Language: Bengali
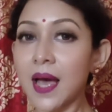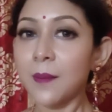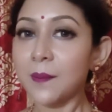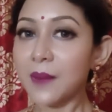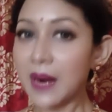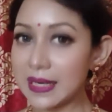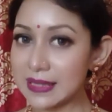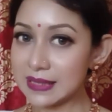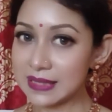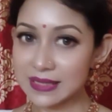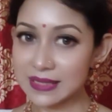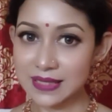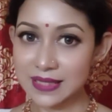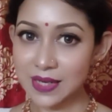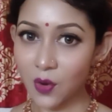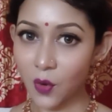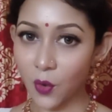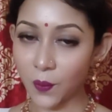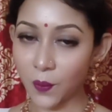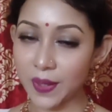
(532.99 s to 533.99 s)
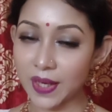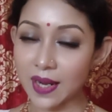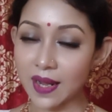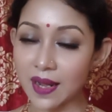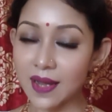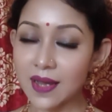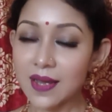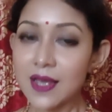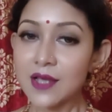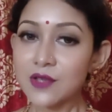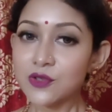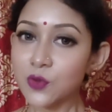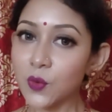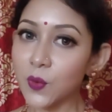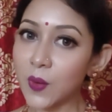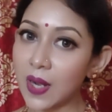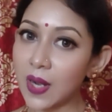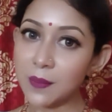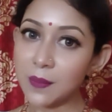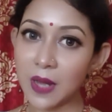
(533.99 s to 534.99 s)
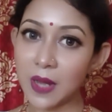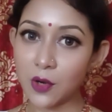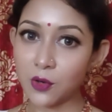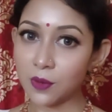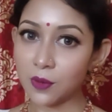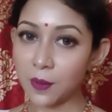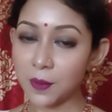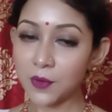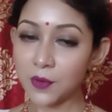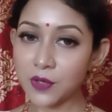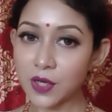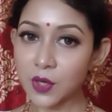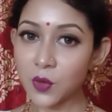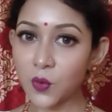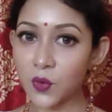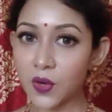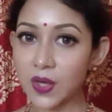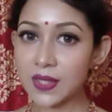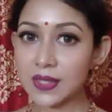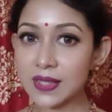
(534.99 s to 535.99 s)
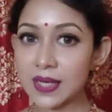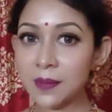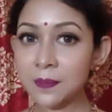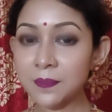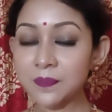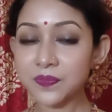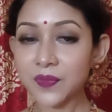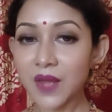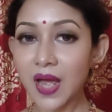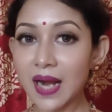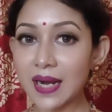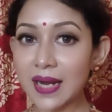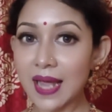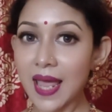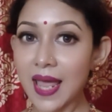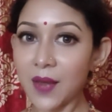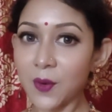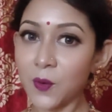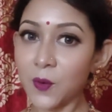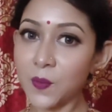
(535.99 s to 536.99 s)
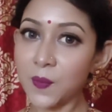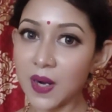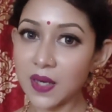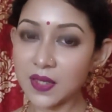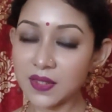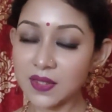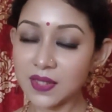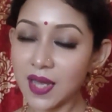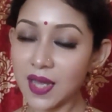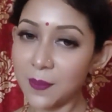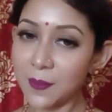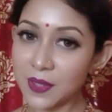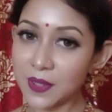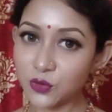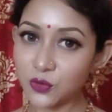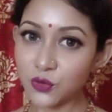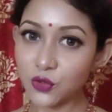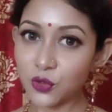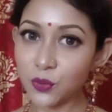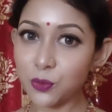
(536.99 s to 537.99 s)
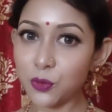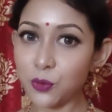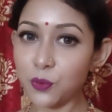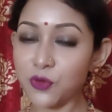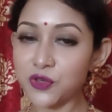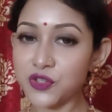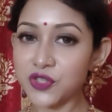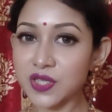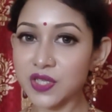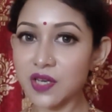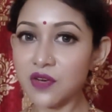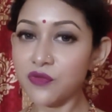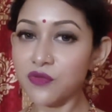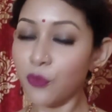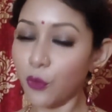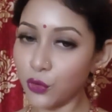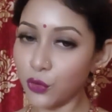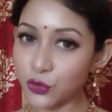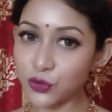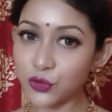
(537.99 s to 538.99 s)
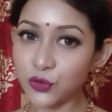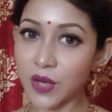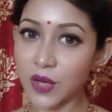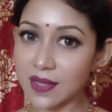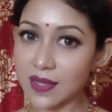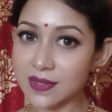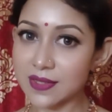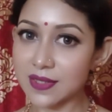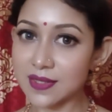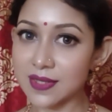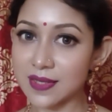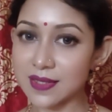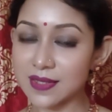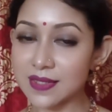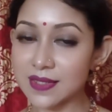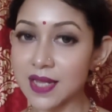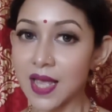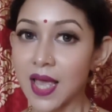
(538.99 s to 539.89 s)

বাড়িতে যেটা হবে না সো ওখানে ভালোভাবে ওটা করে নিলাম আর এখন বাড়িতে আবার দুটো প্রমোশনের ফটো তোলা আছে জাস্ট